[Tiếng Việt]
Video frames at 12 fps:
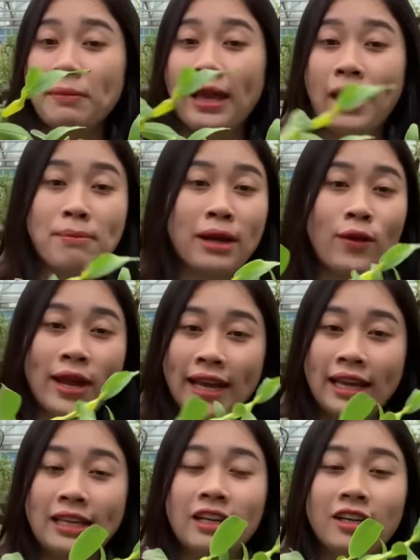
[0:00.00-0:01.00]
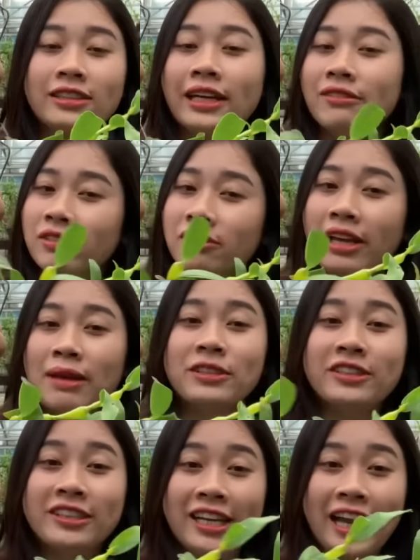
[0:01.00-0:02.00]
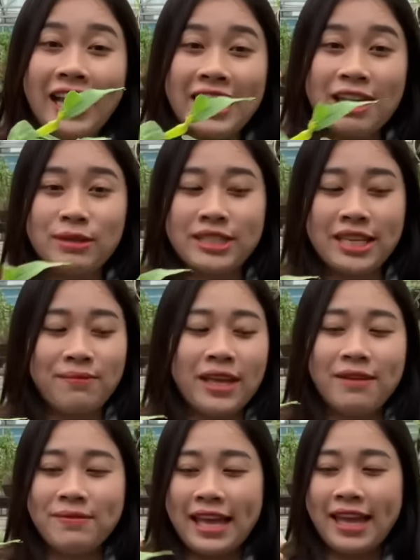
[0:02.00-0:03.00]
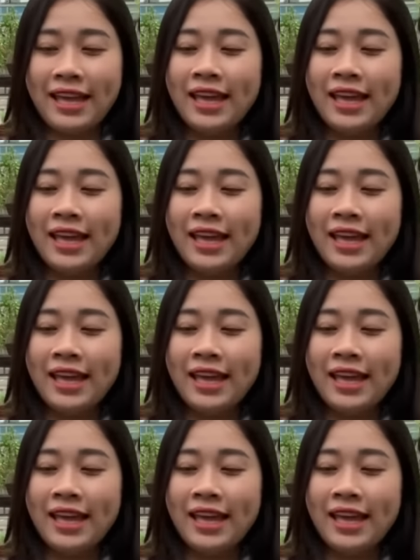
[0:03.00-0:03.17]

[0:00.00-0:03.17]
khảo mặt hoa này nở tại vườn em gửi cho cả nhà mình xem thêm nha.